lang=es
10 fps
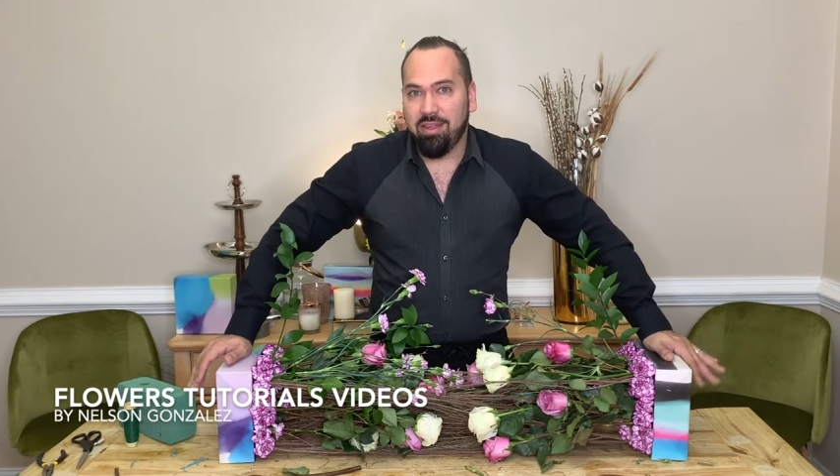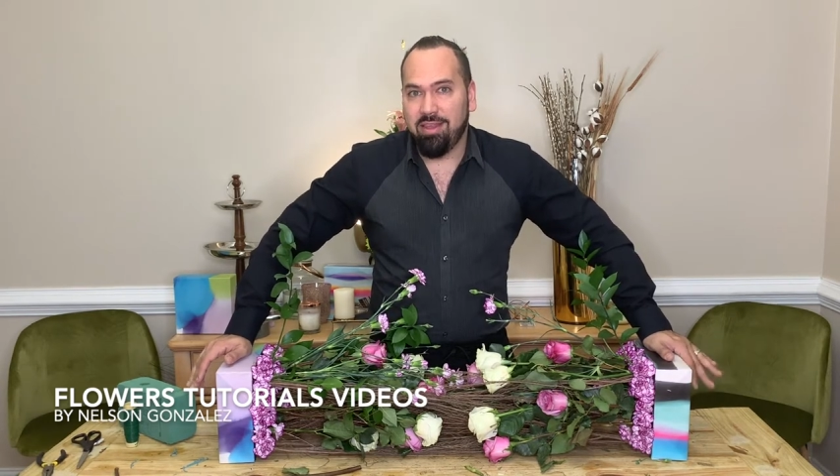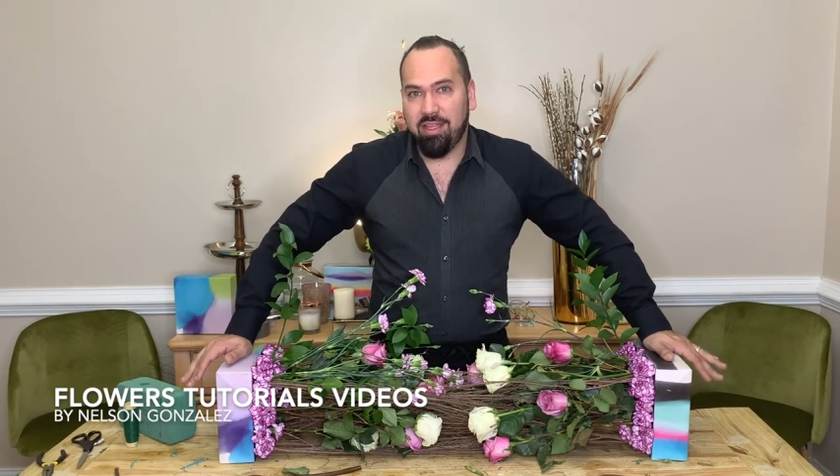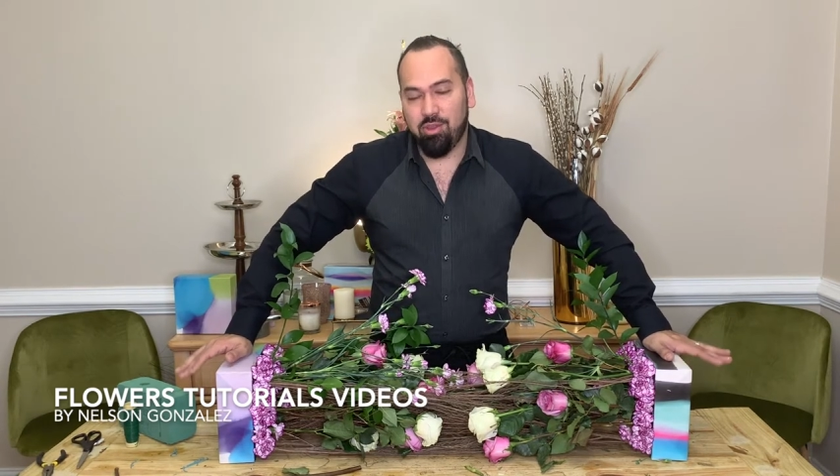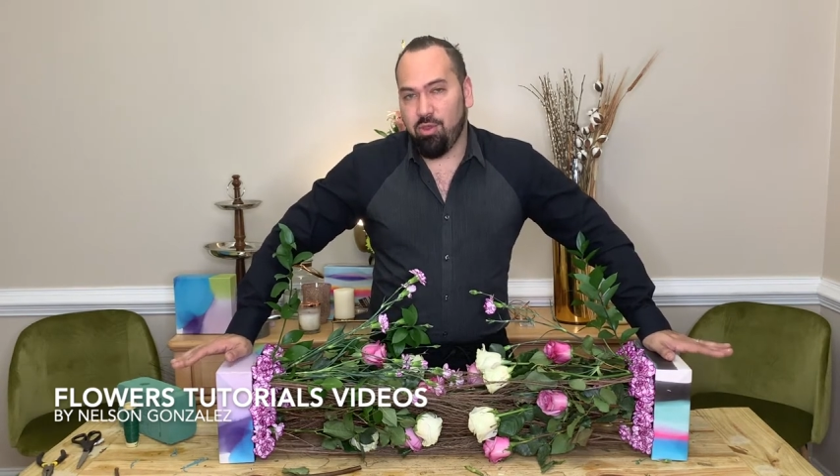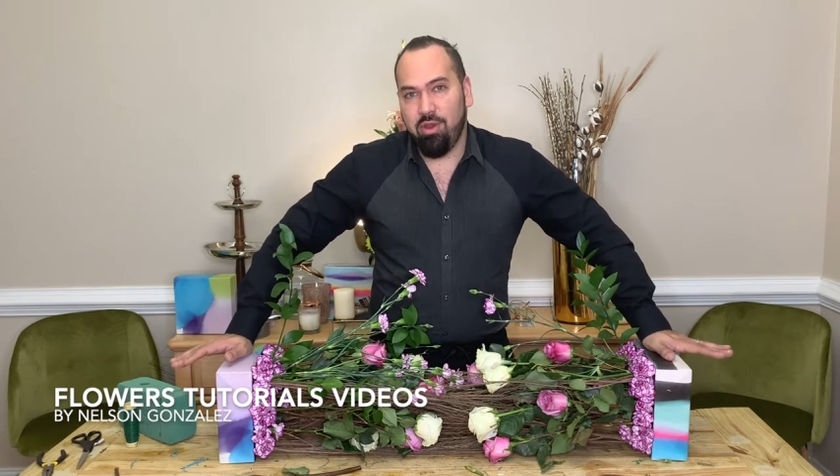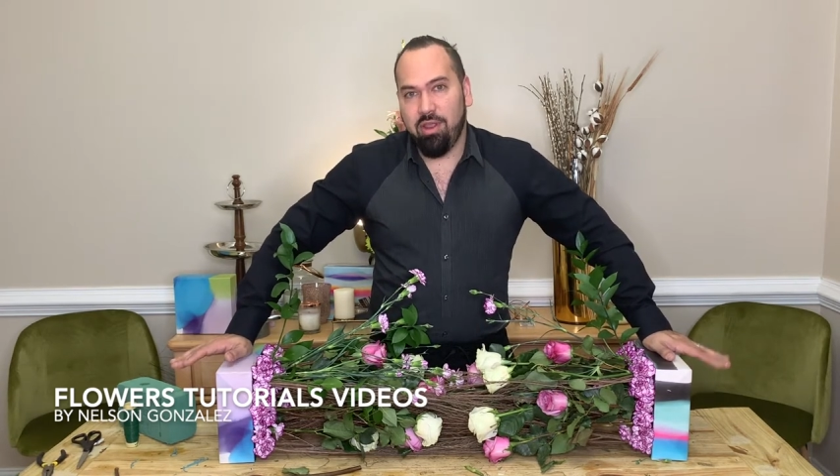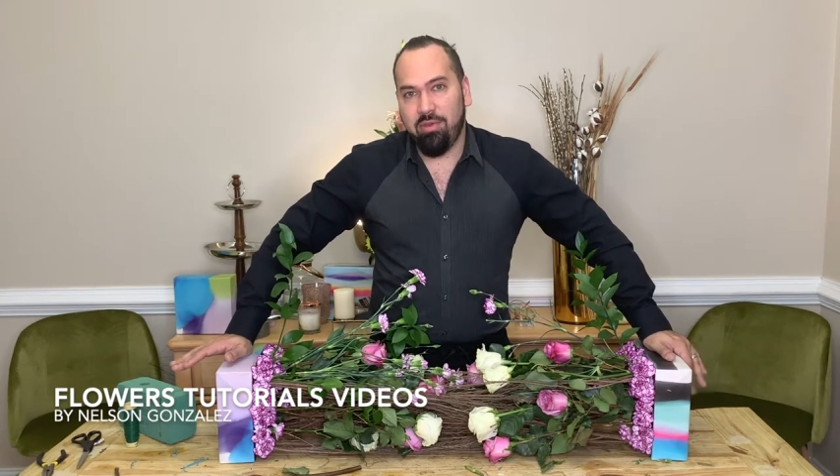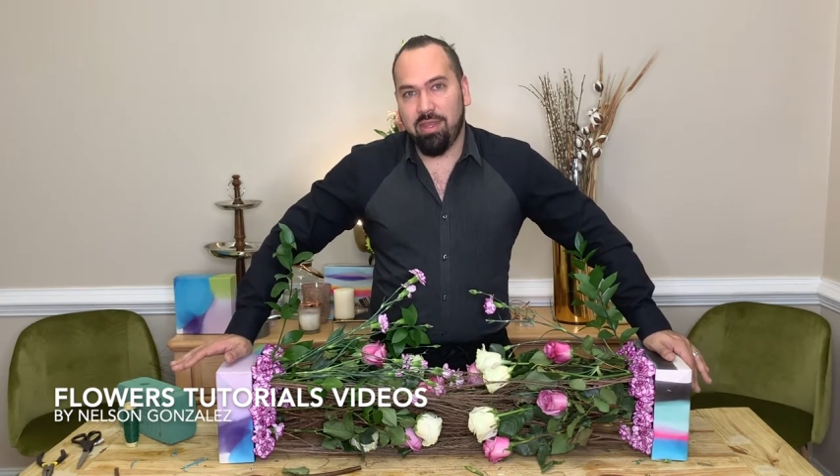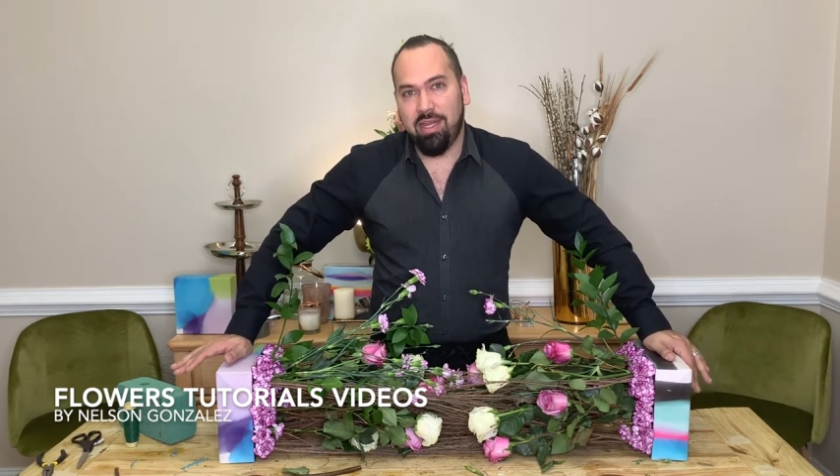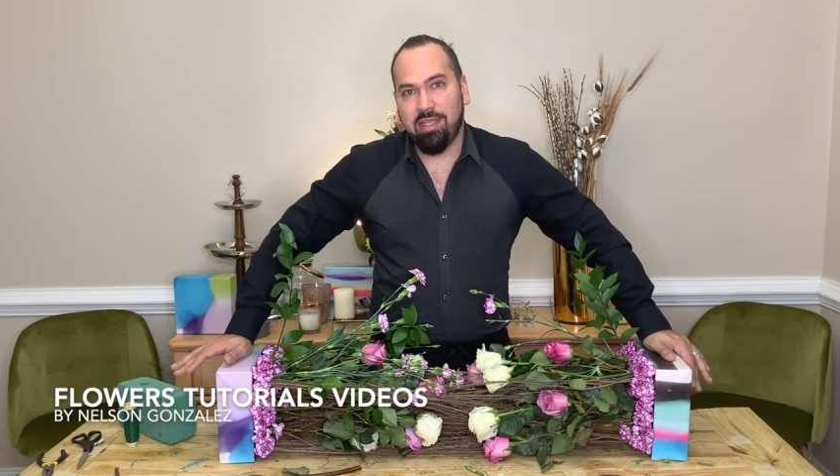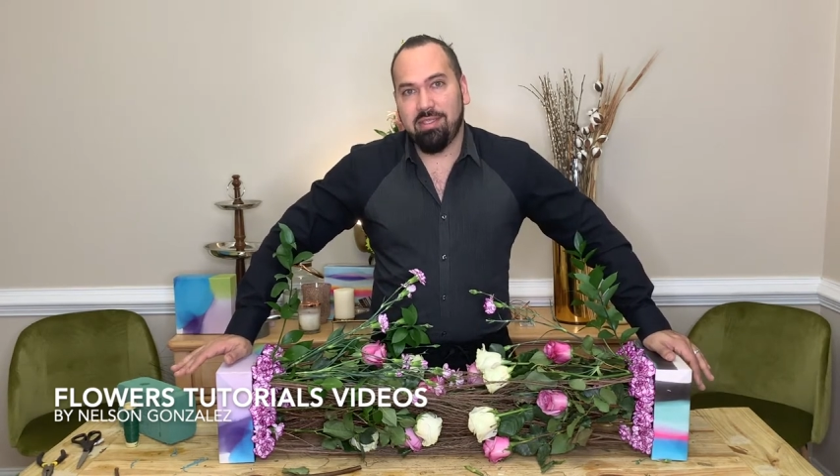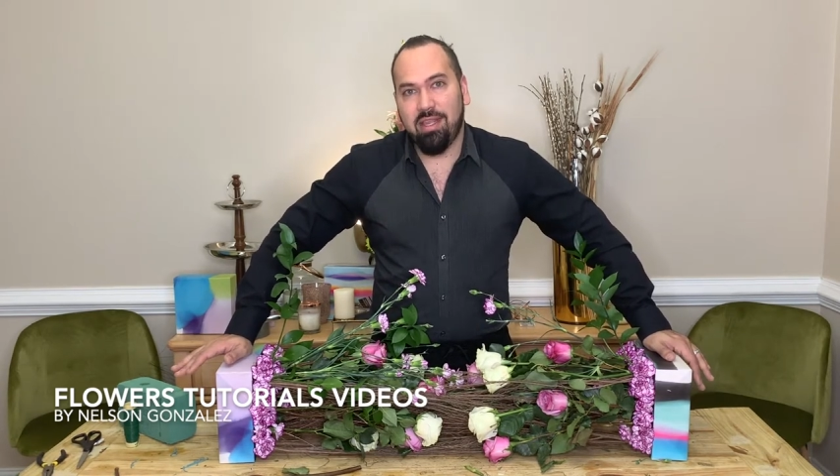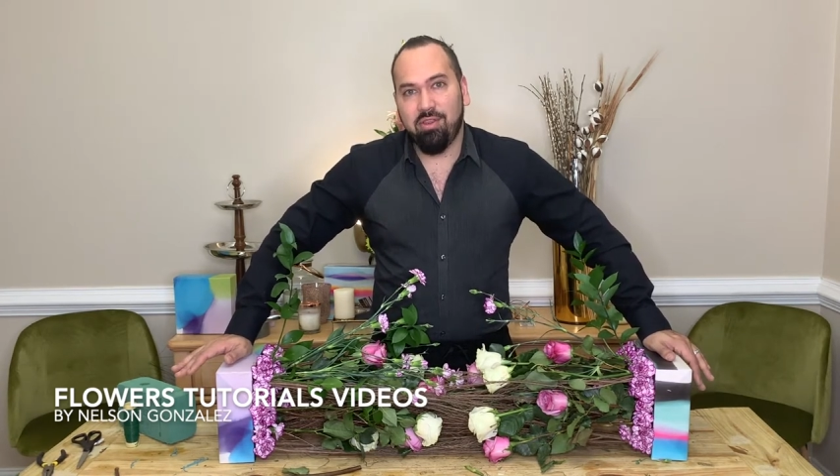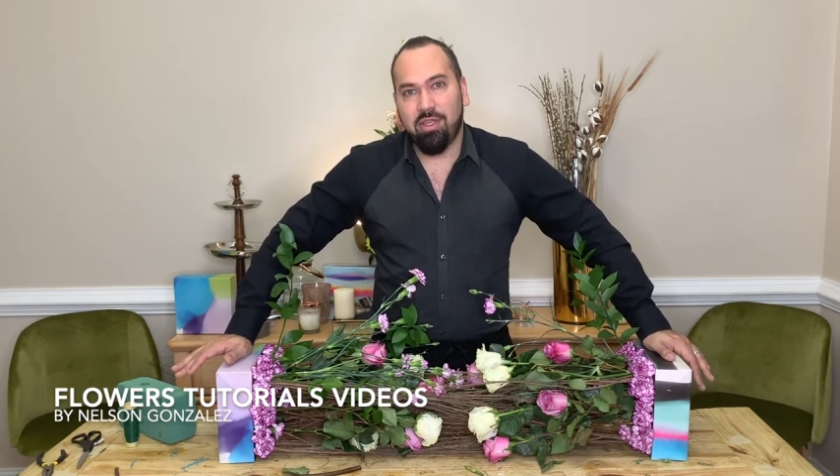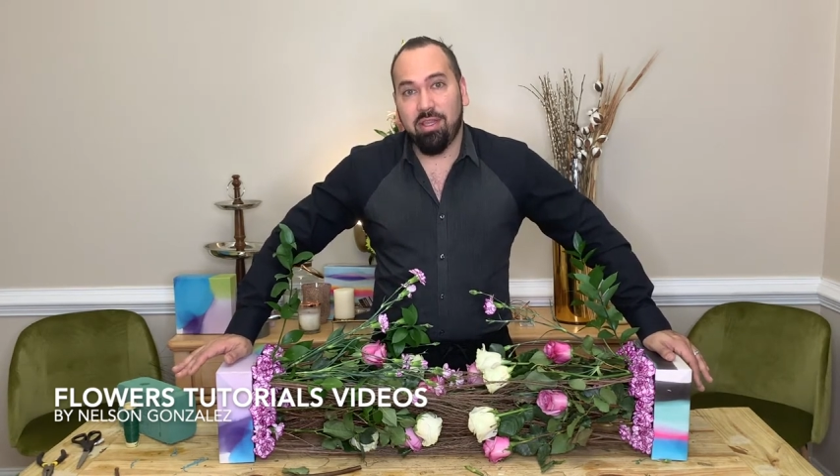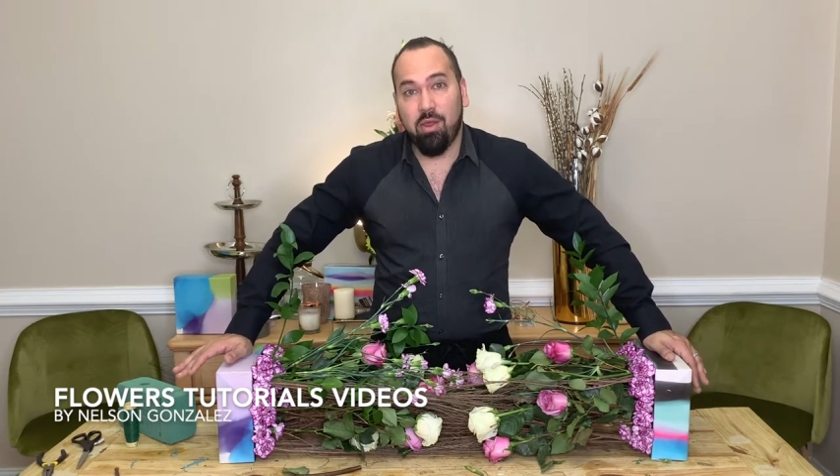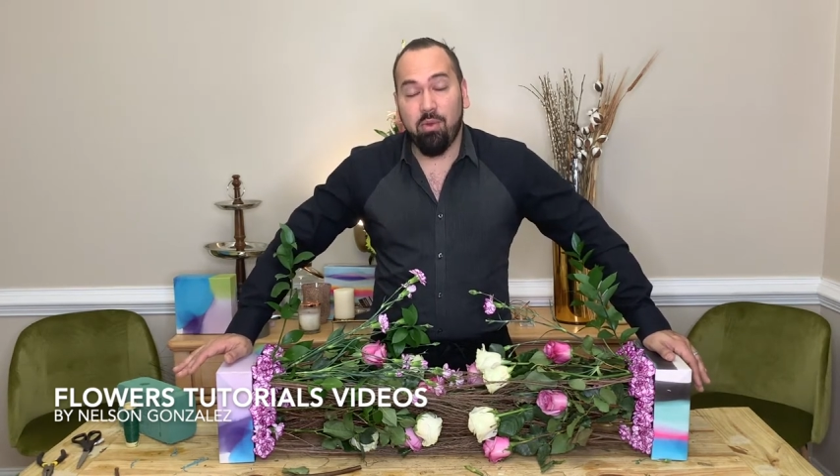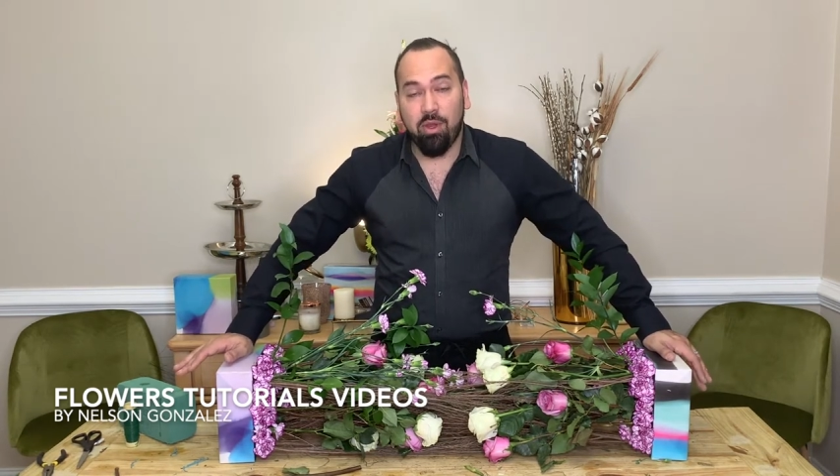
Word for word: de todo lo que vendría siendo Estados